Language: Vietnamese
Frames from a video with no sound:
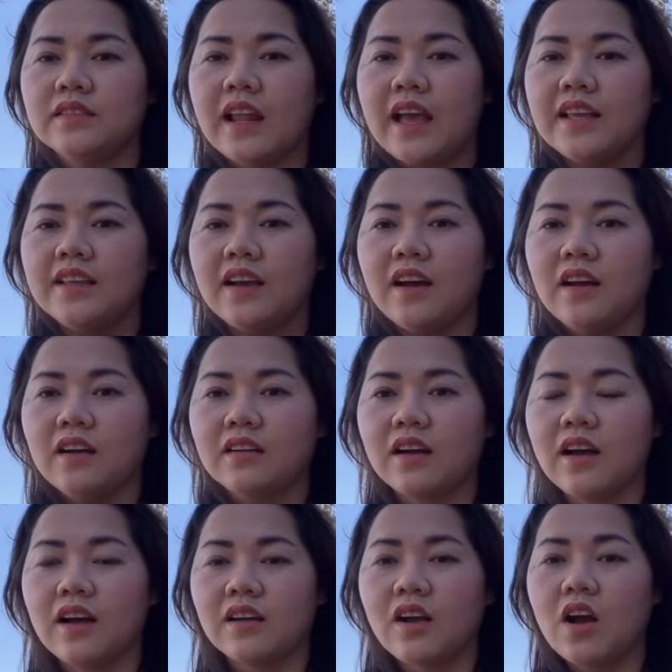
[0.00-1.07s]
để cho
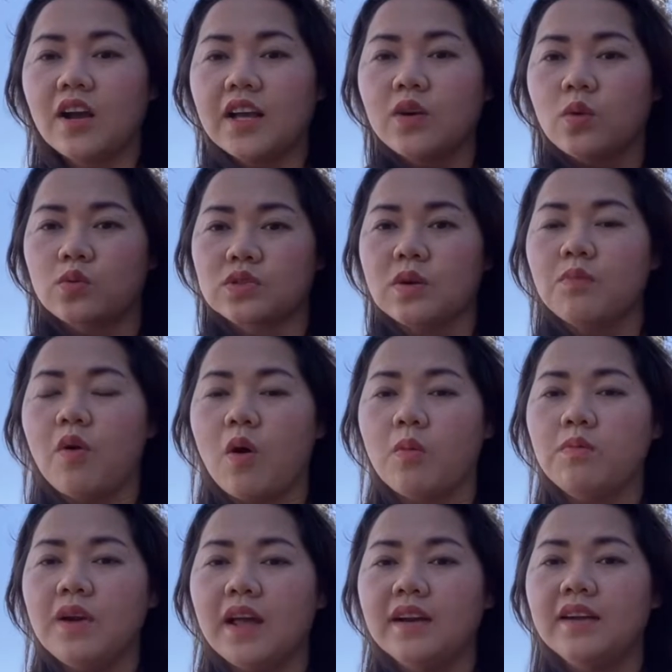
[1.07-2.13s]
có cái cuộc sống
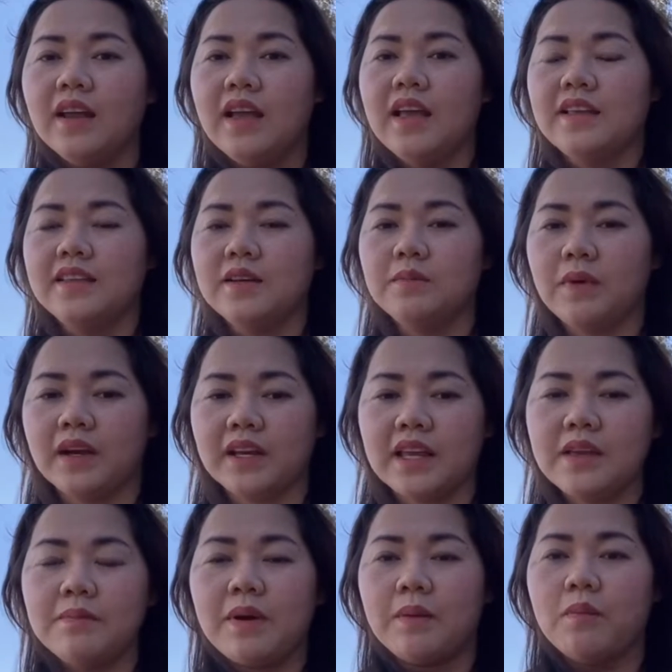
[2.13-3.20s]
ổn định. Nhưng mà
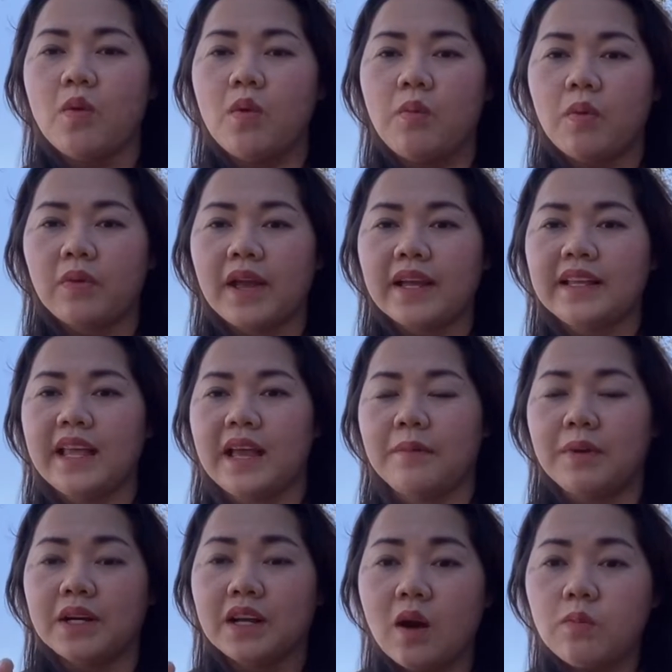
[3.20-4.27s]
khi mà mua một căn
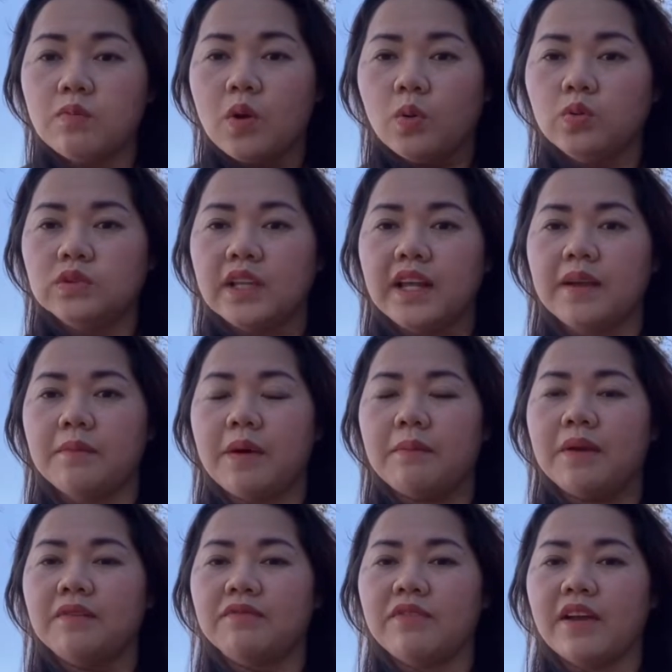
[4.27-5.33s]
nhà mình không đủ tiền mà
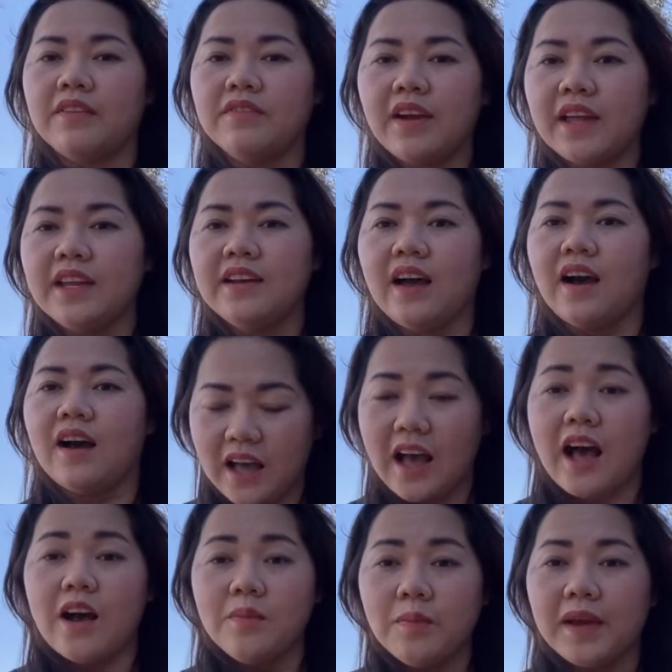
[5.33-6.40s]
mình phải vay nợ
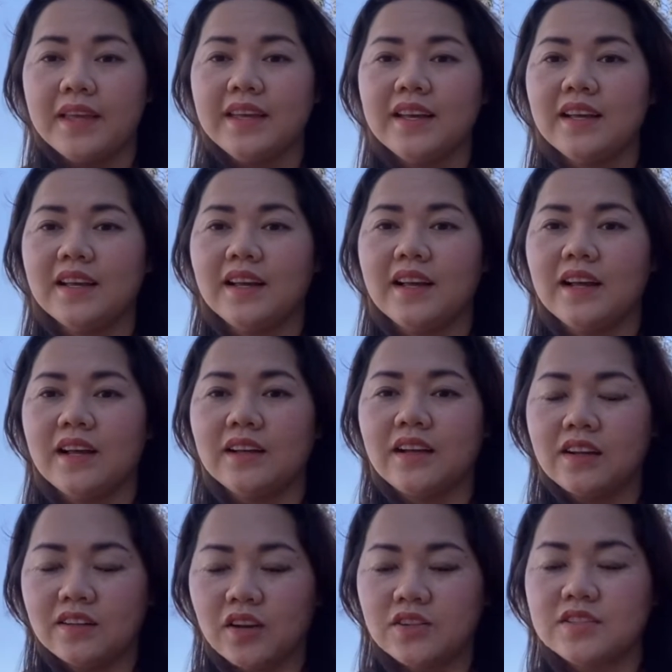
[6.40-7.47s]
ở Mỹ á,
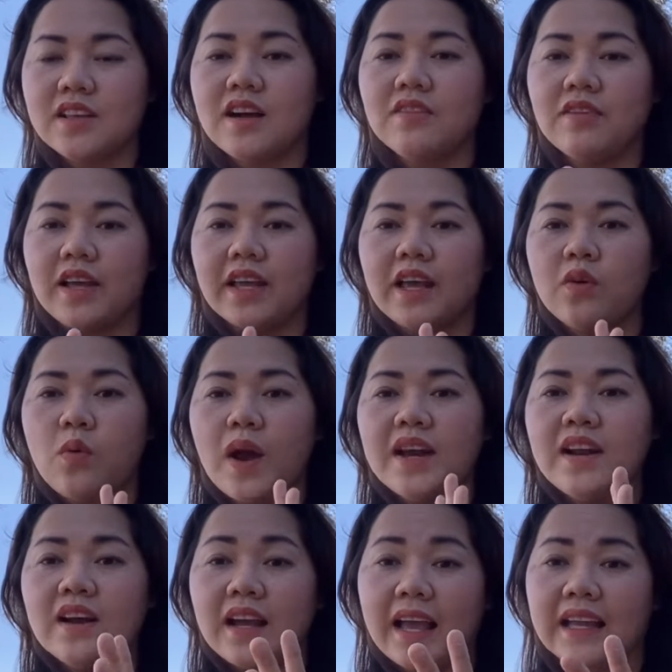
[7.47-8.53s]
Ngân nói sơ về cái hóa
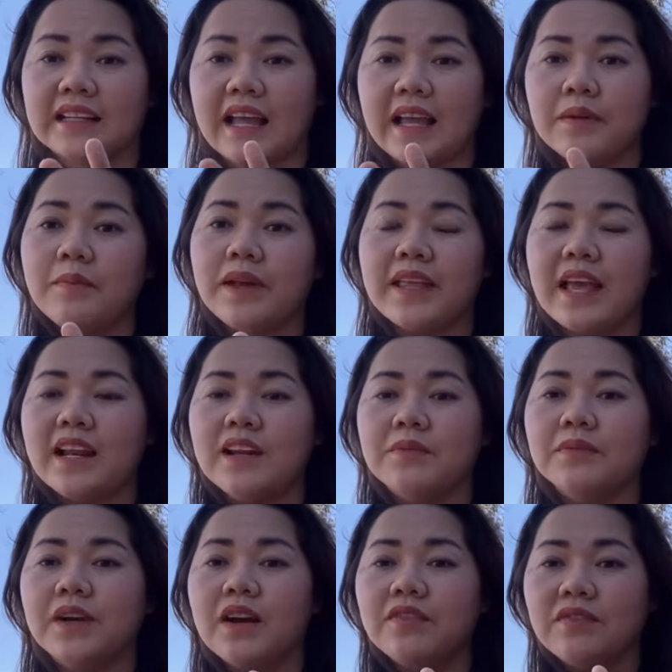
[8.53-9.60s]
đơn hàng tháng mà gia
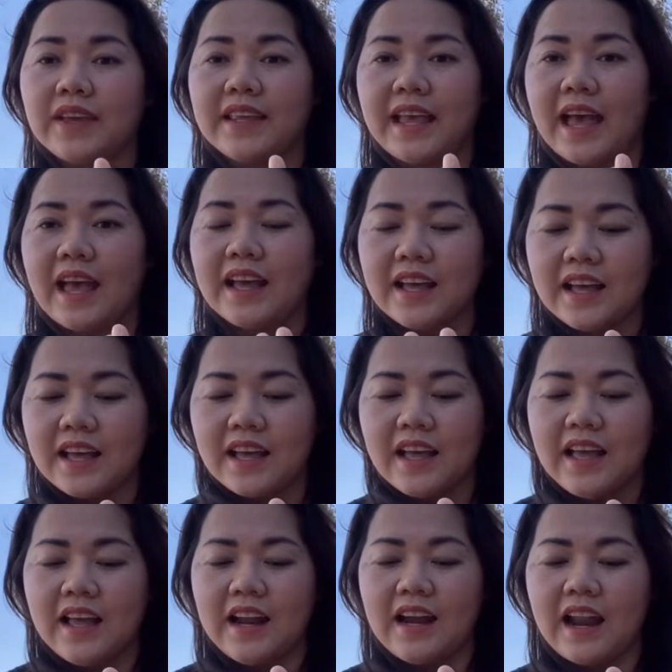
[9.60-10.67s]
đình Ngân phải trả ha,
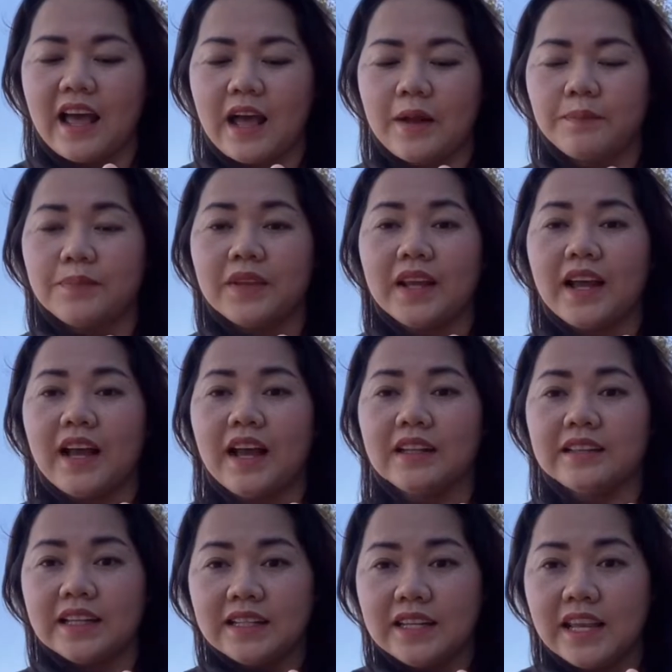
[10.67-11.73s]
là
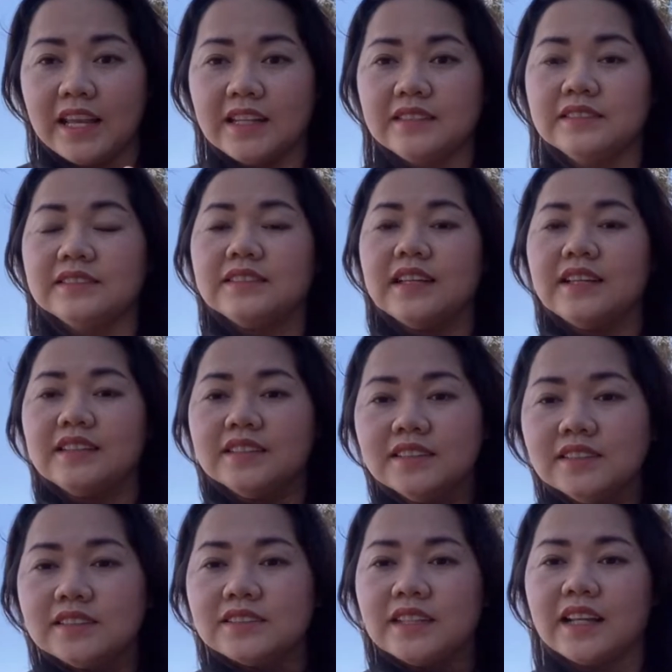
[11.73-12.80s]
tiền điện, tiền
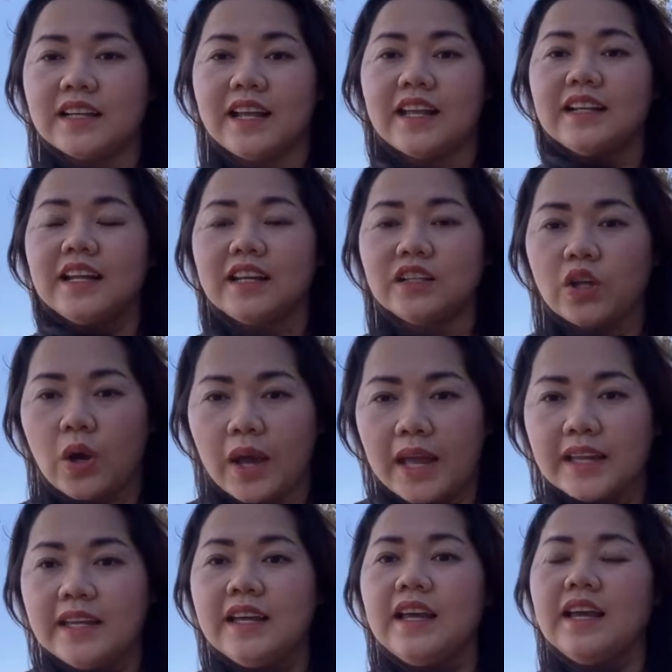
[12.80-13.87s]
nước, tiền điện, điện
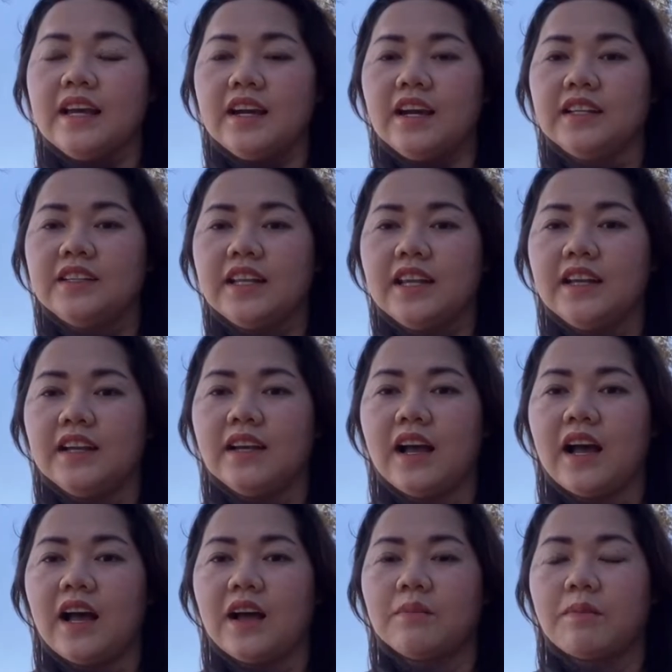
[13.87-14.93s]
thoại, rồi tiền
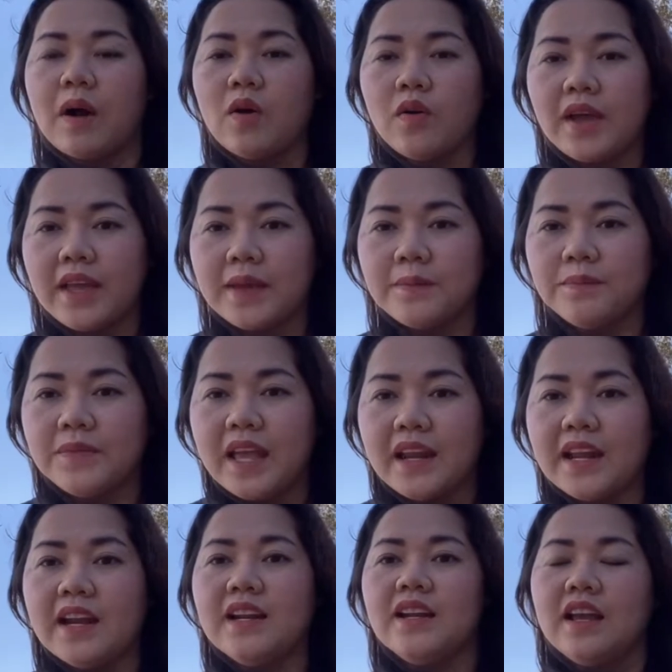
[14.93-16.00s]
bảo hiểm
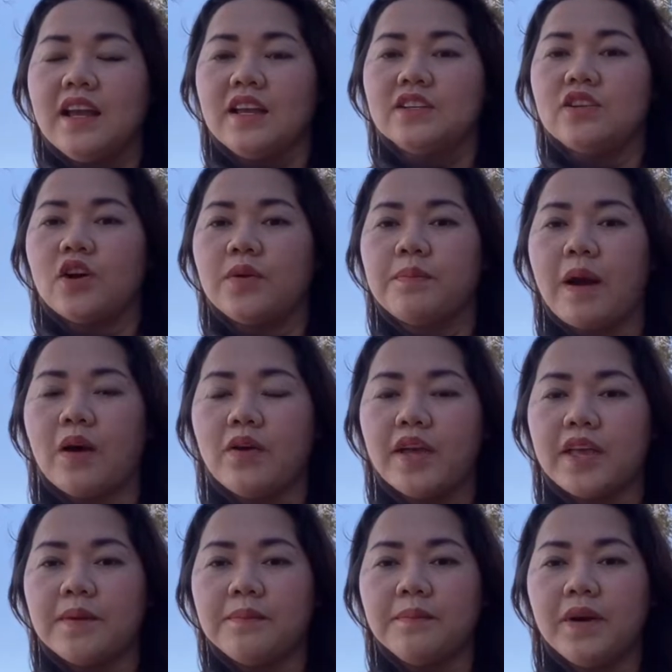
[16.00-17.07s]
gia đình, rồi bảo
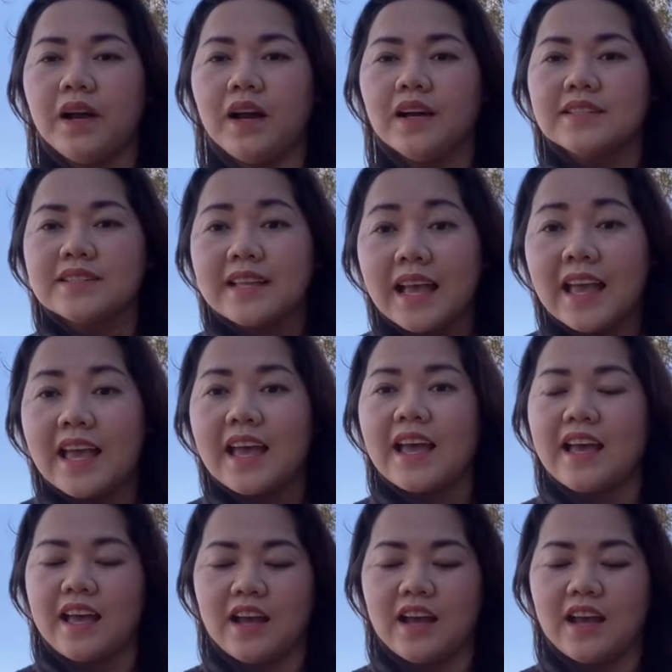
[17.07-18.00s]
hiểm xe,